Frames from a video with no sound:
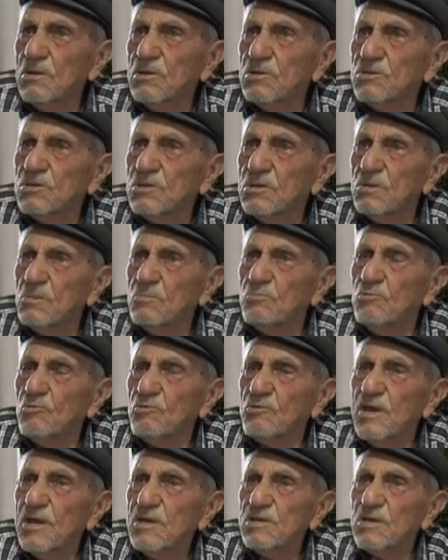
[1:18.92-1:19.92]
Şimdi
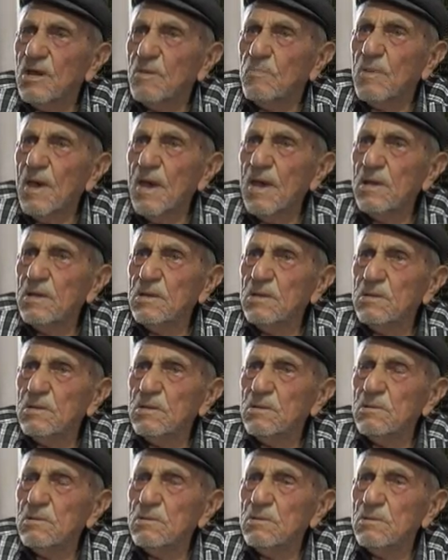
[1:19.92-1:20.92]
burada cephe
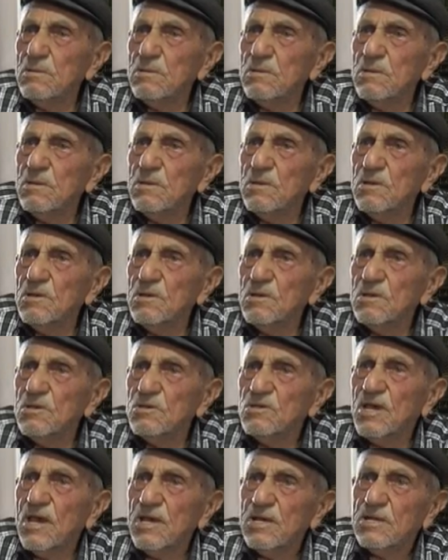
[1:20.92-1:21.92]
e,
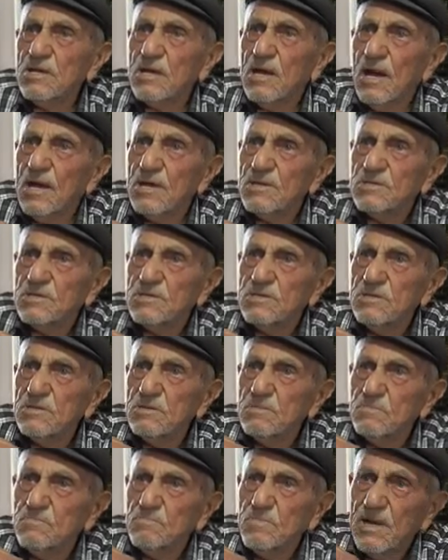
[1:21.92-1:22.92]
Seyit
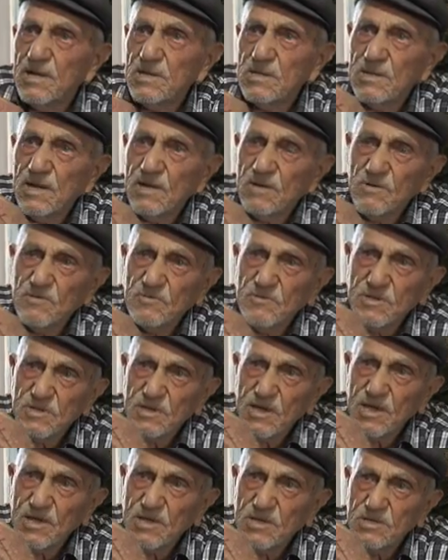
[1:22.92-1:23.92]
Gazi'nin beri
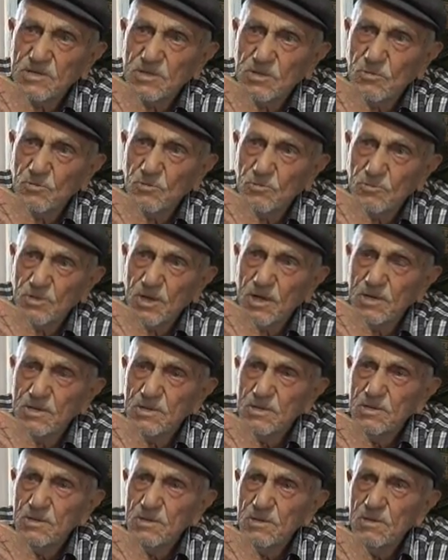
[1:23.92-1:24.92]
tarafındaydı işte orada.
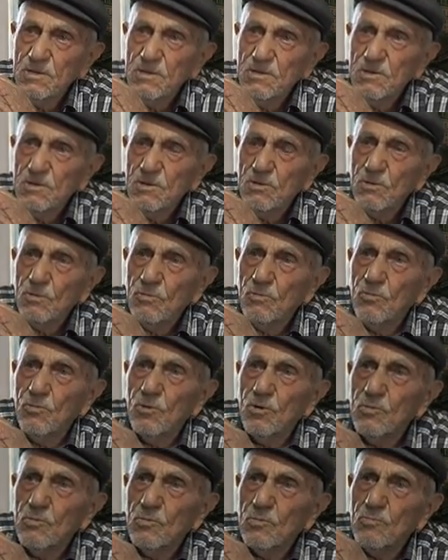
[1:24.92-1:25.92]

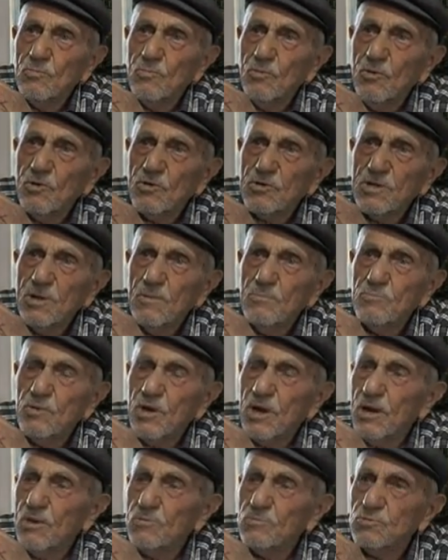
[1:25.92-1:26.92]
O oradan
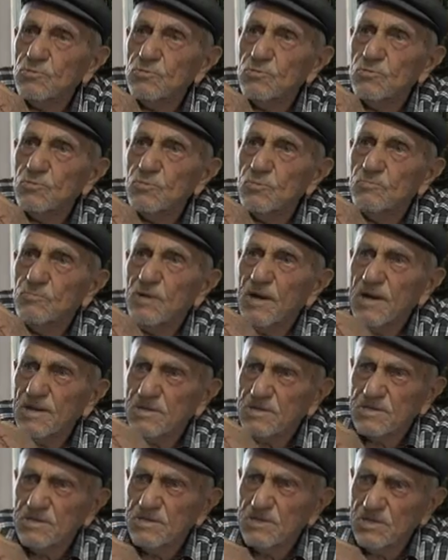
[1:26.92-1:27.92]
buraya şu
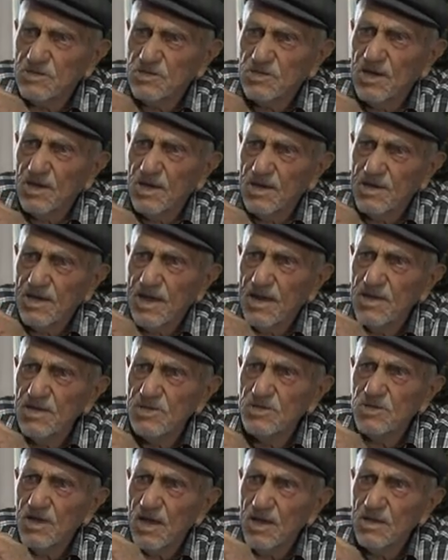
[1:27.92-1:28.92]
biraz şeye
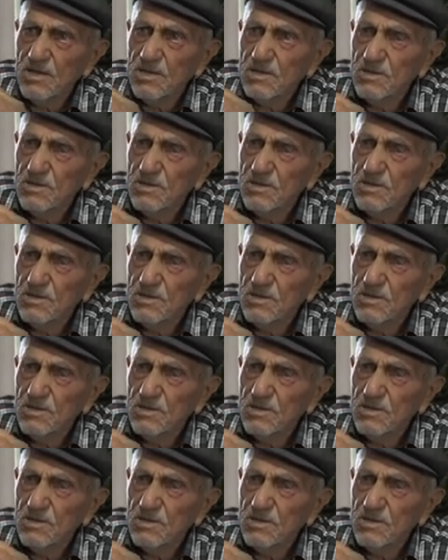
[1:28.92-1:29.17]
gelince